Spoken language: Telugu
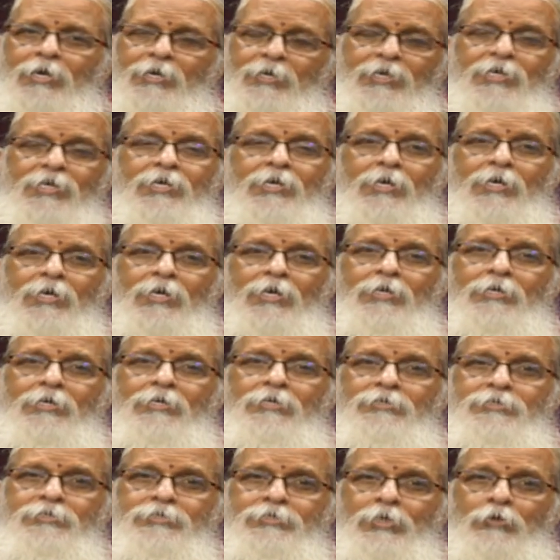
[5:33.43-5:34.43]
కనుక
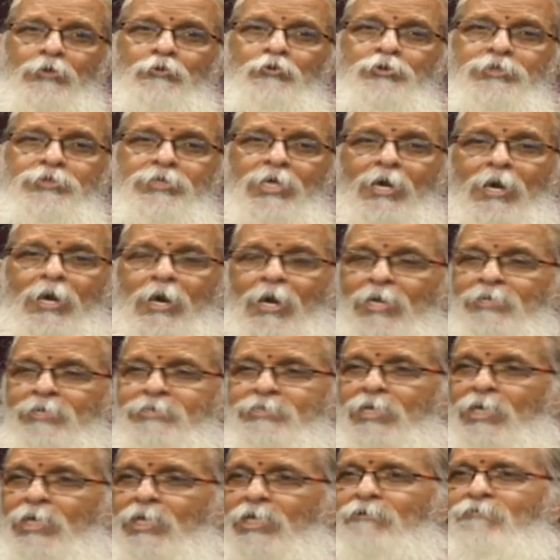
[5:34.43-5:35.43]
శౌచ
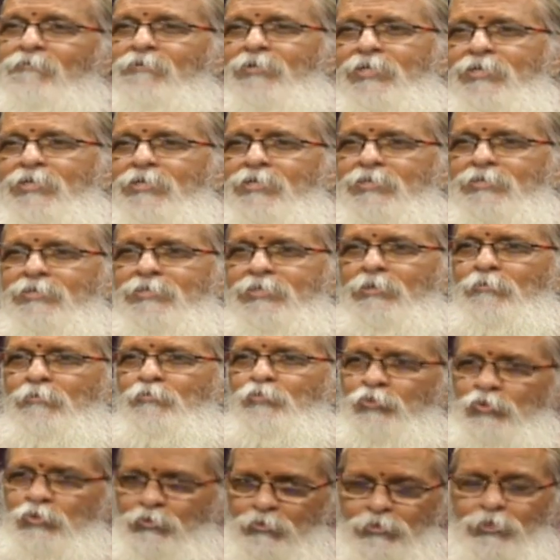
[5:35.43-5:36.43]
ఆచార విహీనస్య
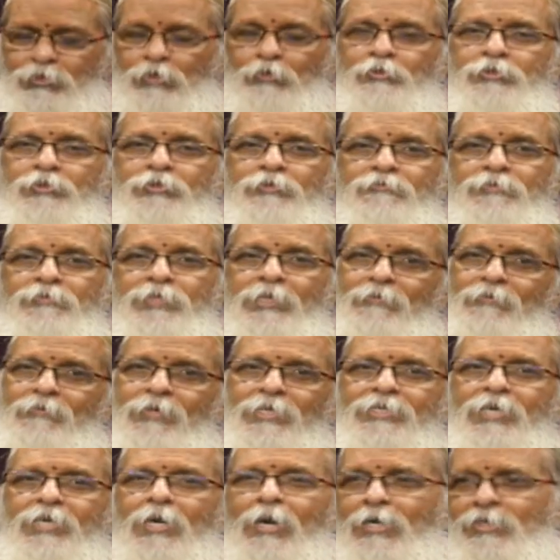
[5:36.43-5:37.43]
ముందు శౌచం
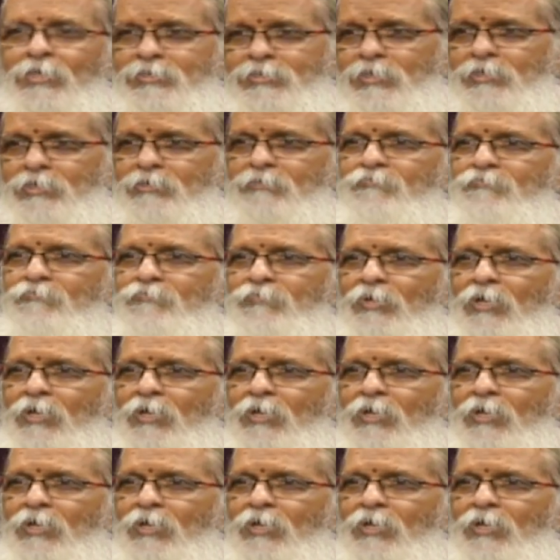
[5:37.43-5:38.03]
తర్వాత ఆచారం